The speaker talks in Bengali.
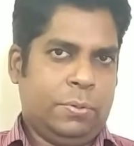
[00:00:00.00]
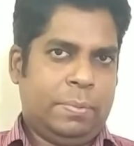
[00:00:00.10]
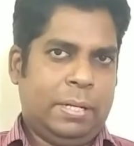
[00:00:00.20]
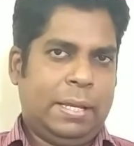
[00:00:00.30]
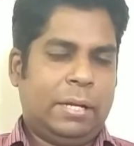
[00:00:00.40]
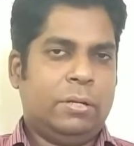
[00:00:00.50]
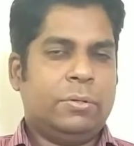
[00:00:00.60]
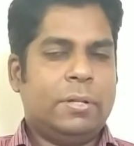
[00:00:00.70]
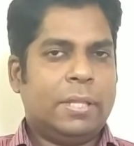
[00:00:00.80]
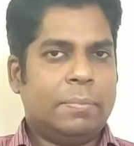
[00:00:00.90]
করবেন গার্গল
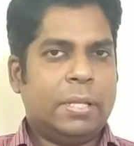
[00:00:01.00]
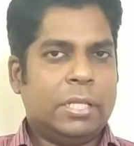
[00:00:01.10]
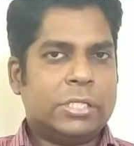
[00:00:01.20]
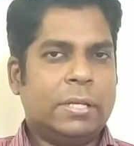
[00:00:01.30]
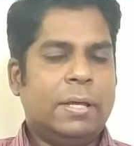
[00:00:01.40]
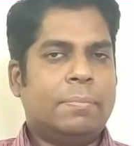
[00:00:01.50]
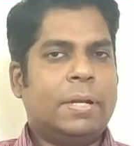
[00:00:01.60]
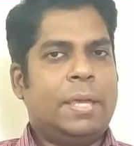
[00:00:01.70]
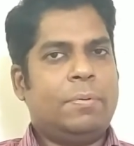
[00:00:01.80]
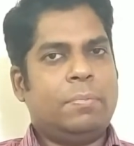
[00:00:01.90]
করলে দেখবেন ইনশাল্লাহ
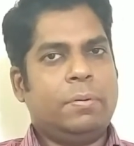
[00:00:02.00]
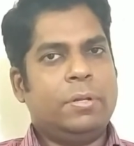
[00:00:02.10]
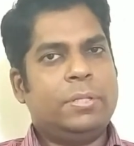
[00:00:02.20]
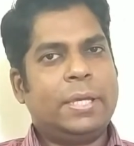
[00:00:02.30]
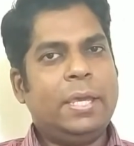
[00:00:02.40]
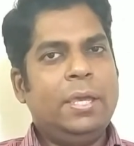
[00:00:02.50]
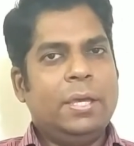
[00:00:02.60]
আপনারা এই প্রবলেমগুলো থেকে